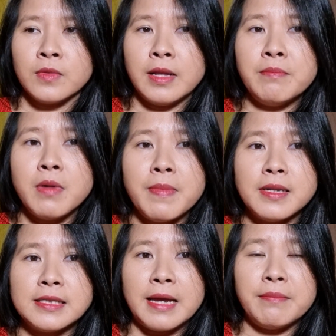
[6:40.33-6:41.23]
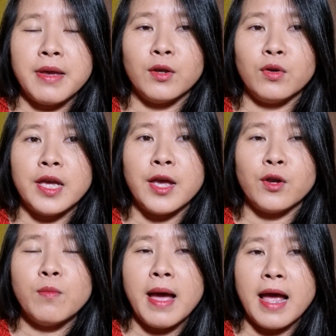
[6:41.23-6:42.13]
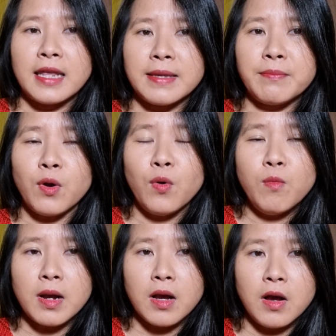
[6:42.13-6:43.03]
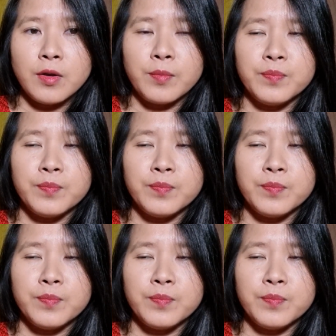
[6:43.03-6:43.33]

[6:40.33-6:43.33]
đấm bóp massage mề nghề của ba là chăm cứu mà con